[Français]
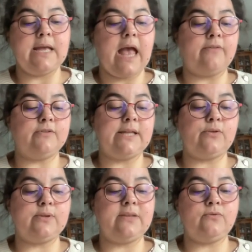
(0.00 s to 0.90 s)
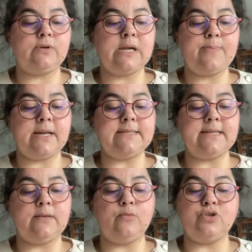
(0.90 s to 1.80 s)
avant d'être dévoré par les
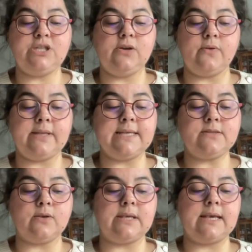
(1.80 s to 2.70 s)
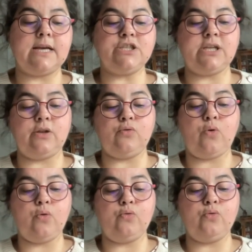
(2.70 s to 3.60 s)
animaux gigantesques qui crachaient des
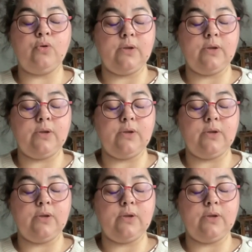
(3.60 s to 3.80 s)
torrents d'eau